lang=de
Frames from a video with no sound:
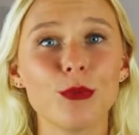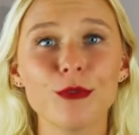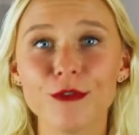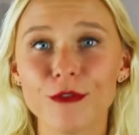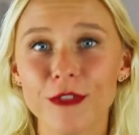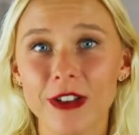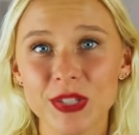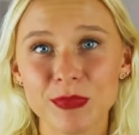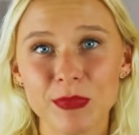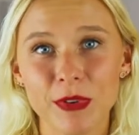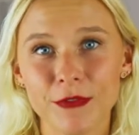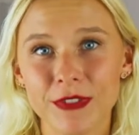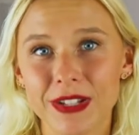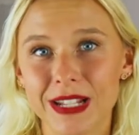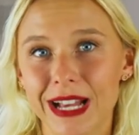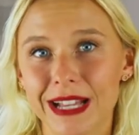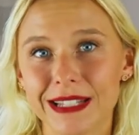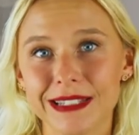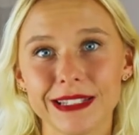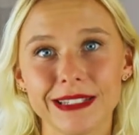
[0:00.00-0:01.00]
unfassbar
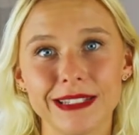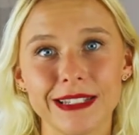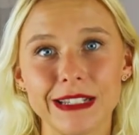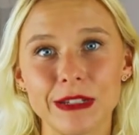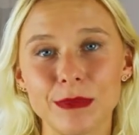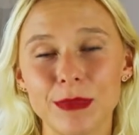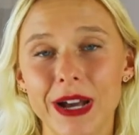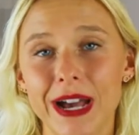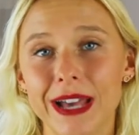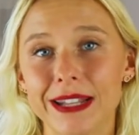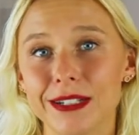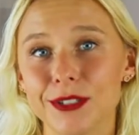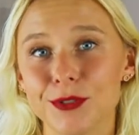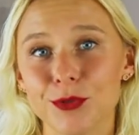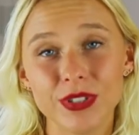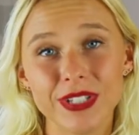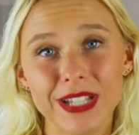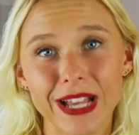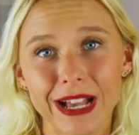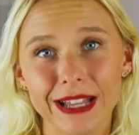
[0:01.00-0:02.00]
viele andere Dinge behandelt,
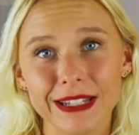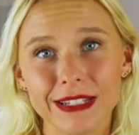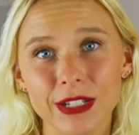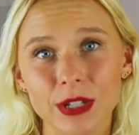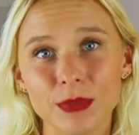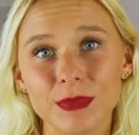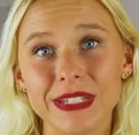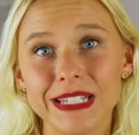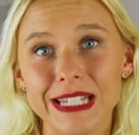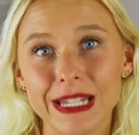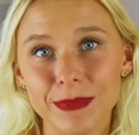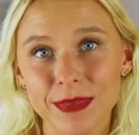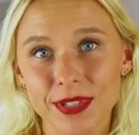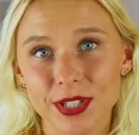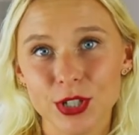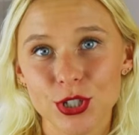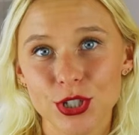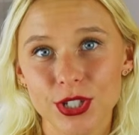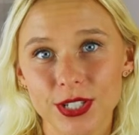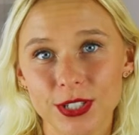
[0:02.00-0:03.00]
unter anderem die
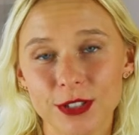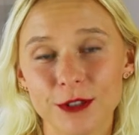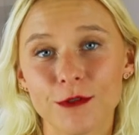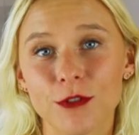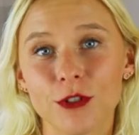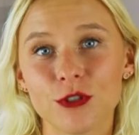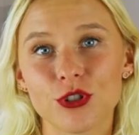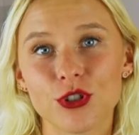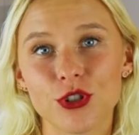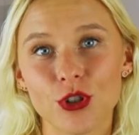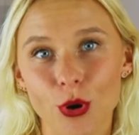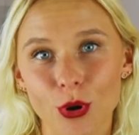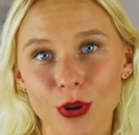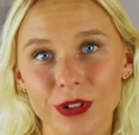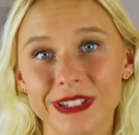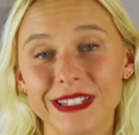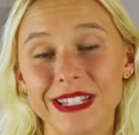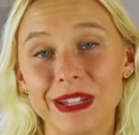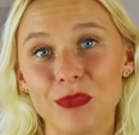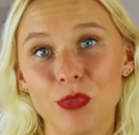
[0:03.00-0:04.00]
Lebensgeschichte von
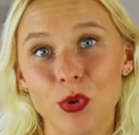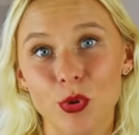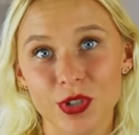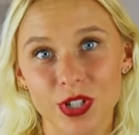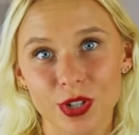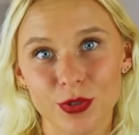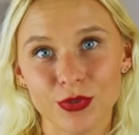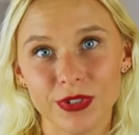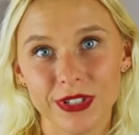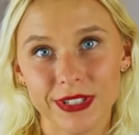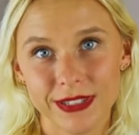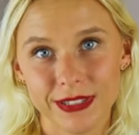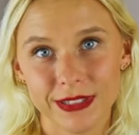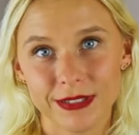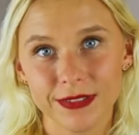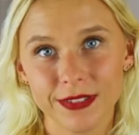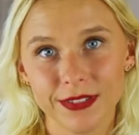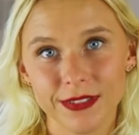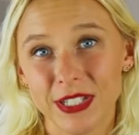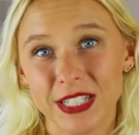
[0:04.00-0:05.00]
Sean, dem
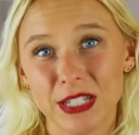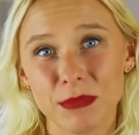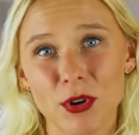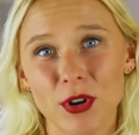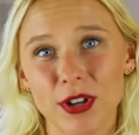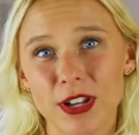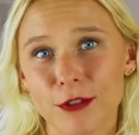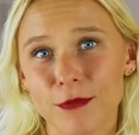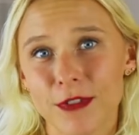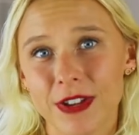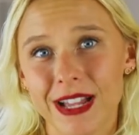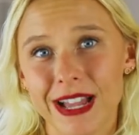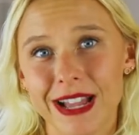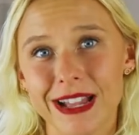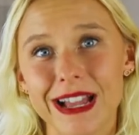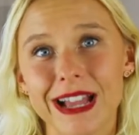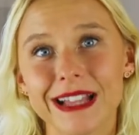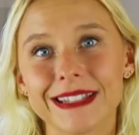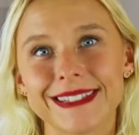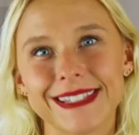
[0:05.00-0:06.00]
Protagonisten, bei dem auch in der
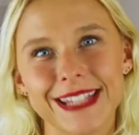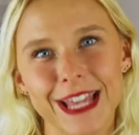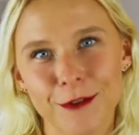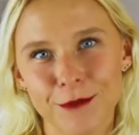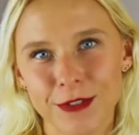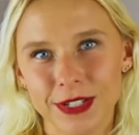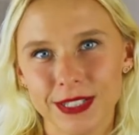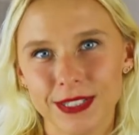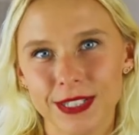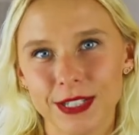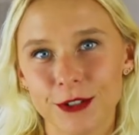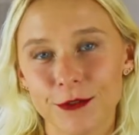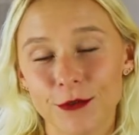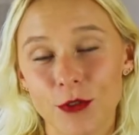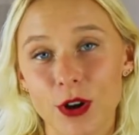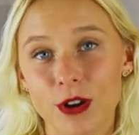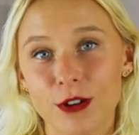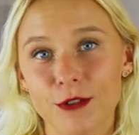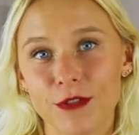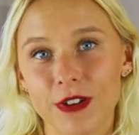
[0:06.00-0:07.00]
Vergangenheit sehr viele Dinge
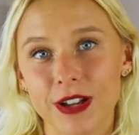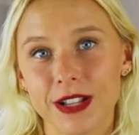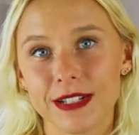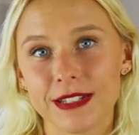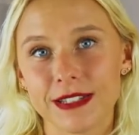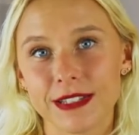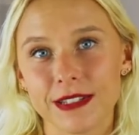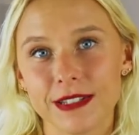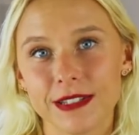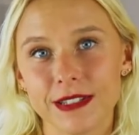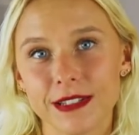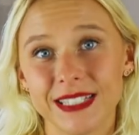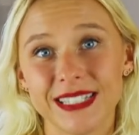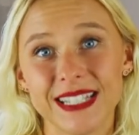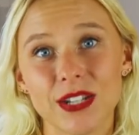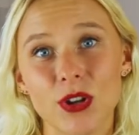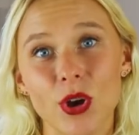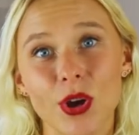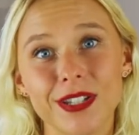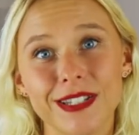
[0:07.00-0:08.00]
vorgefallen sind, die
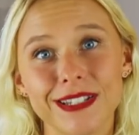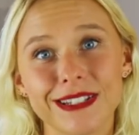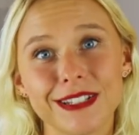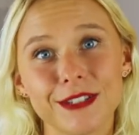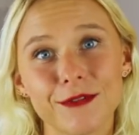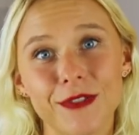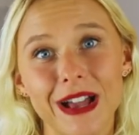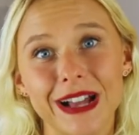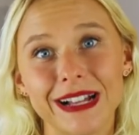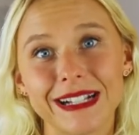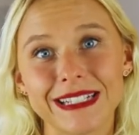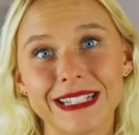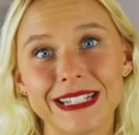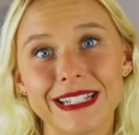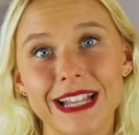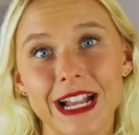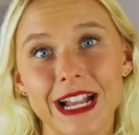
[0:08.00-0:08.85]
sein heutiges Verhalten